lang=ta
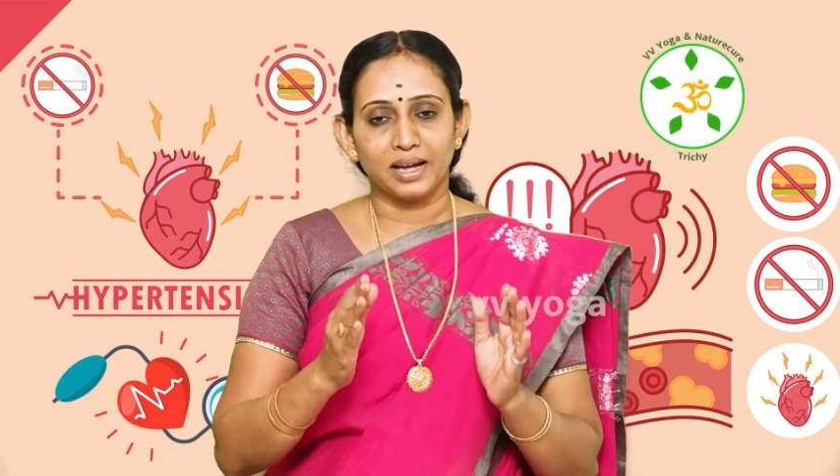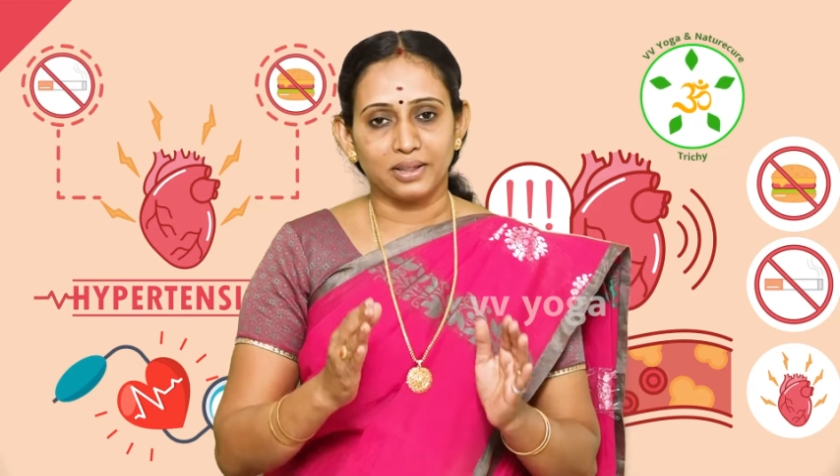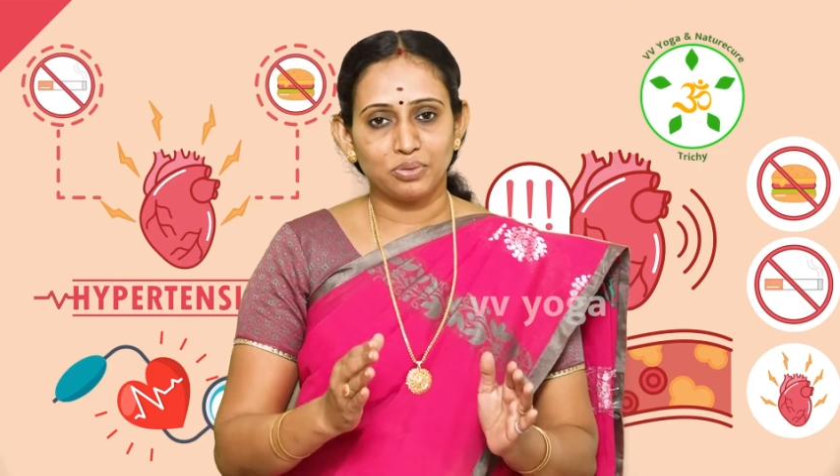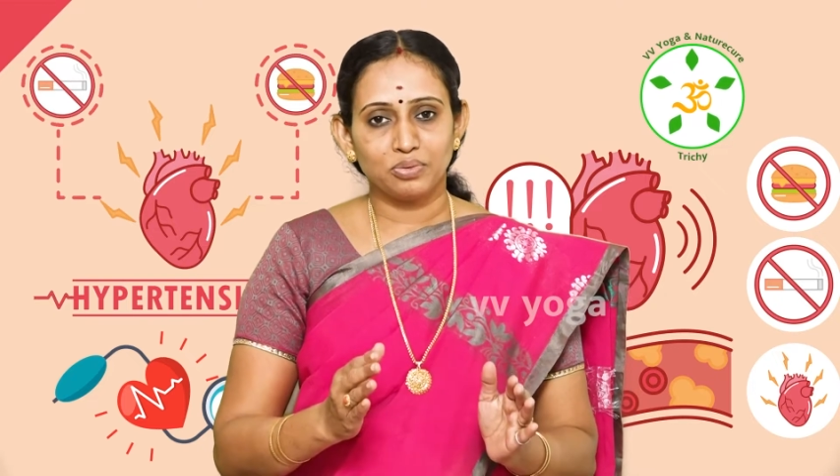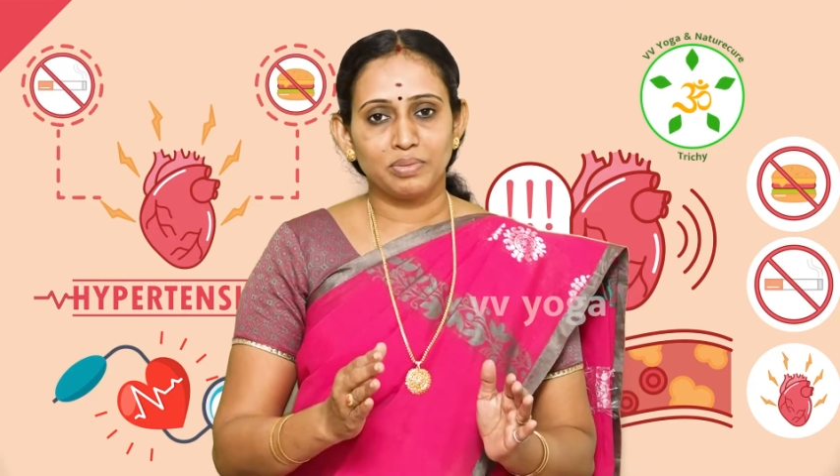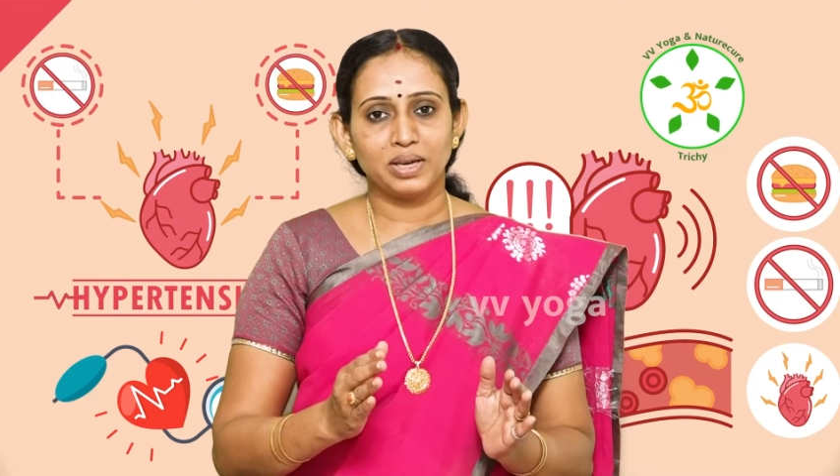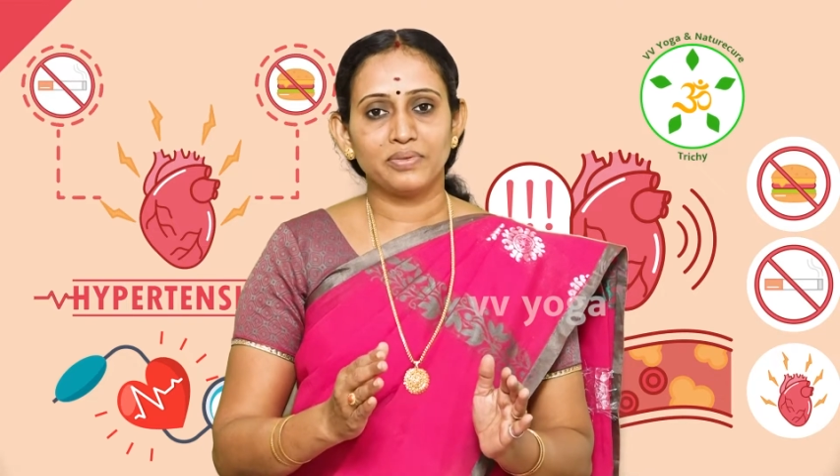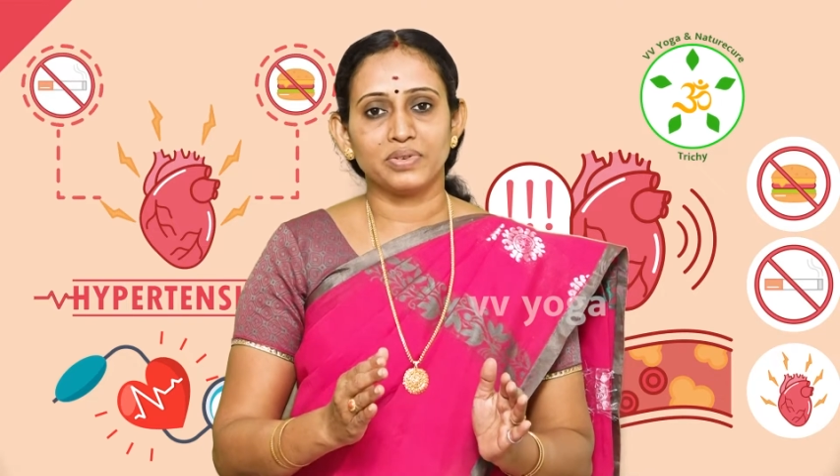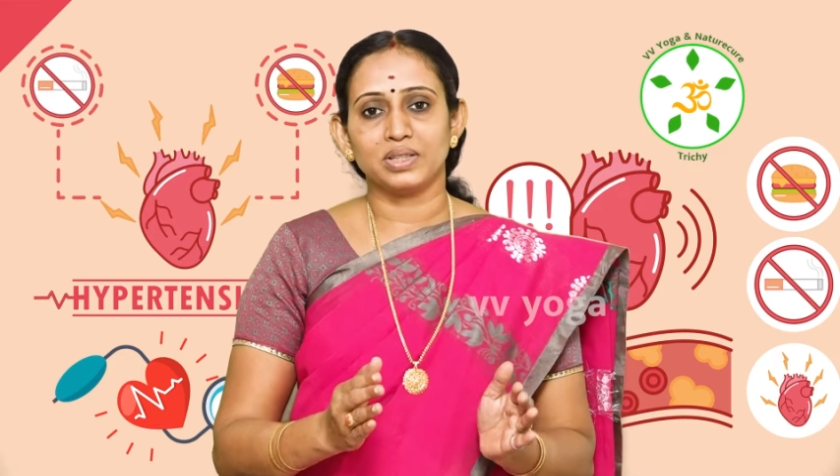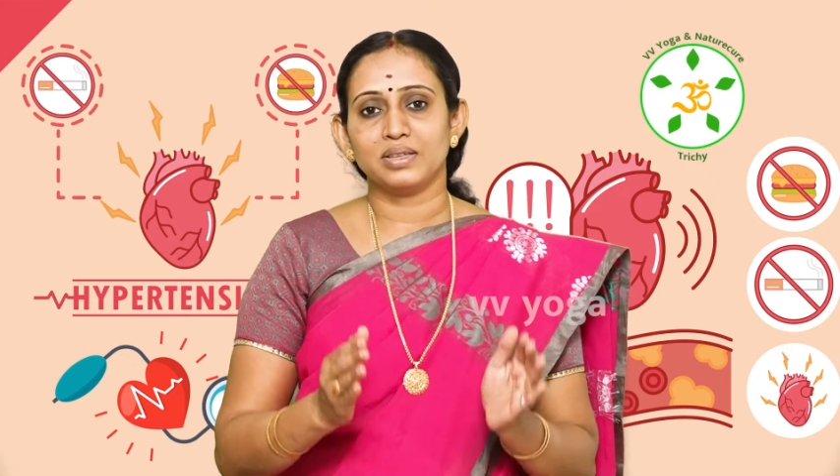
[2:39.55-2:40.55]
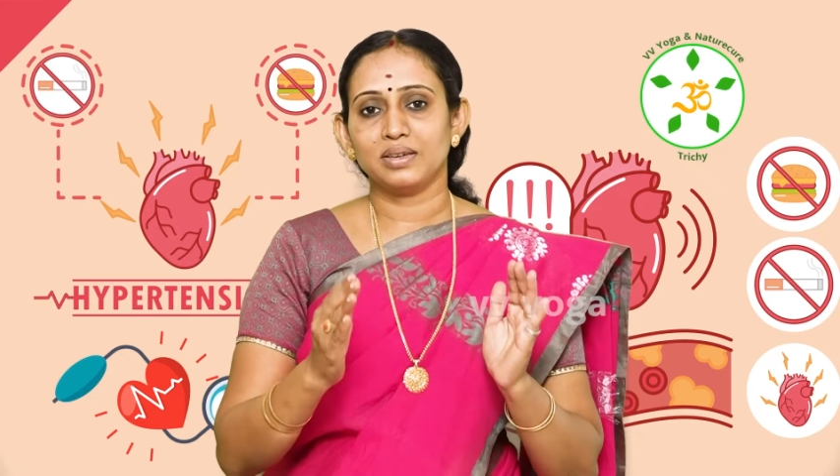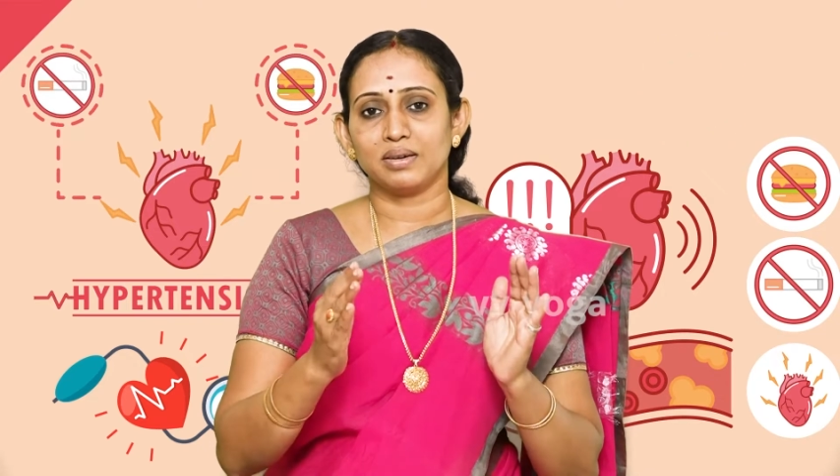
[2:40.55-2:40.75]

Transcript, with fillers: அதுவுமே வந்து